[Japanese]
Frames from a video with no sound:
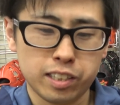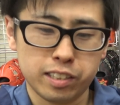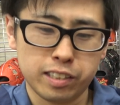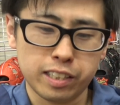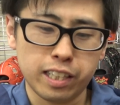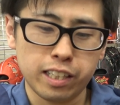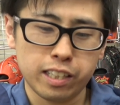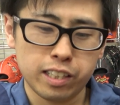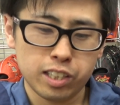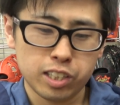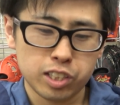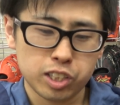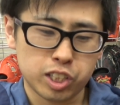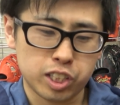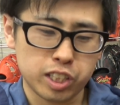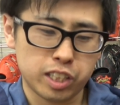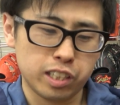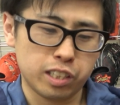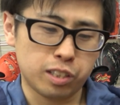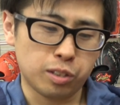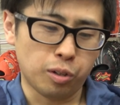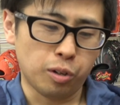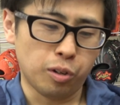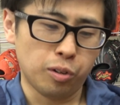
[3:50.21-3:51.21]
ね、
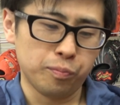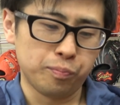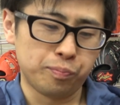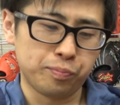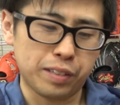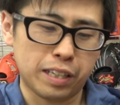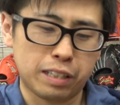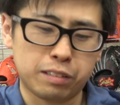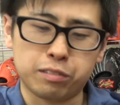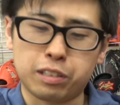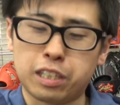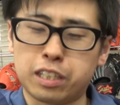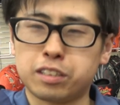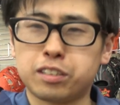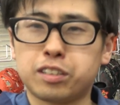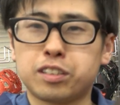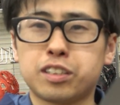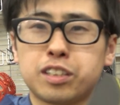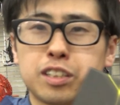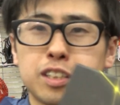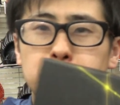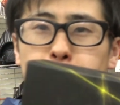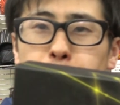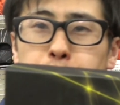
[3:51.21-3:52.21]

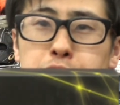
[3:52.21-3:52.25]
シリコンネックレス。